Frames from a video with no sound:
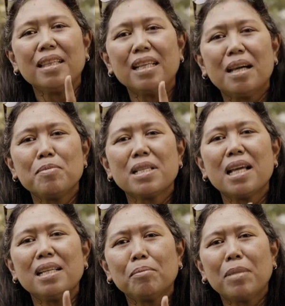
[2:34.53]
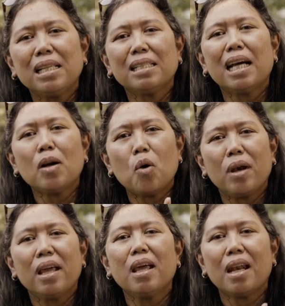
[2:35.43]
tidak bisa dikembalikan
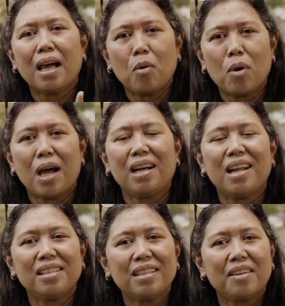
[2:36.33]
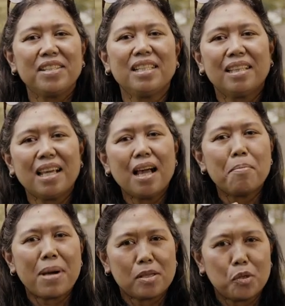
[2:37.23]
oleh lawan dan service kita
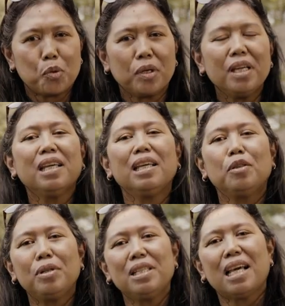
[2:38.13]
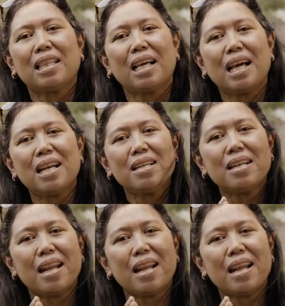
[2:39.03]
masuk itu dinyatakan